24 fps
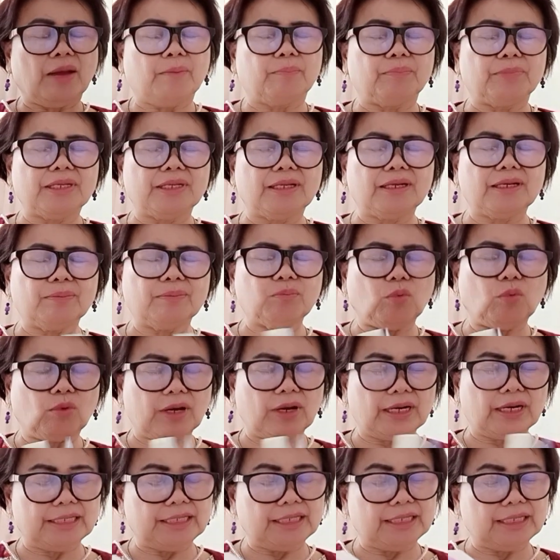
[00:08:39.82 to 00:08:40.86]
มีบุค
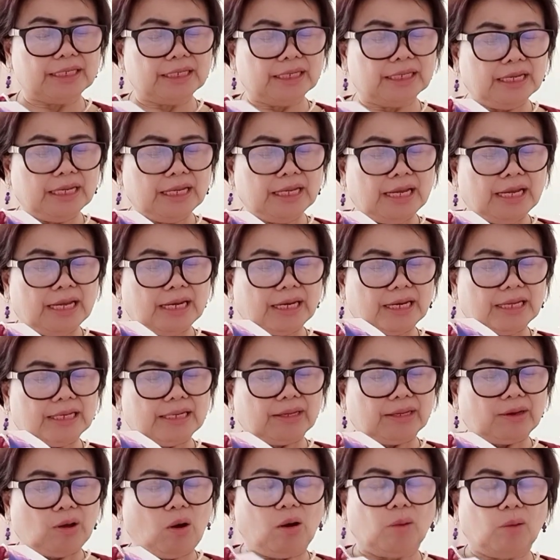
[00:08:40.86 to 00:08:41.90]
ลิก
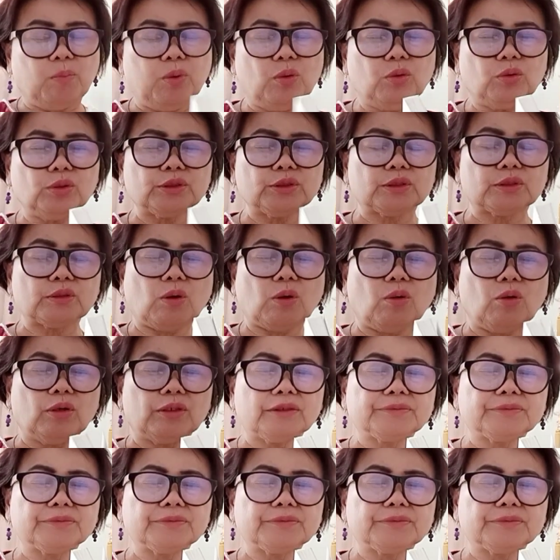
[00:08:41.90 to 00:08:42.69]
ของผู้ทรง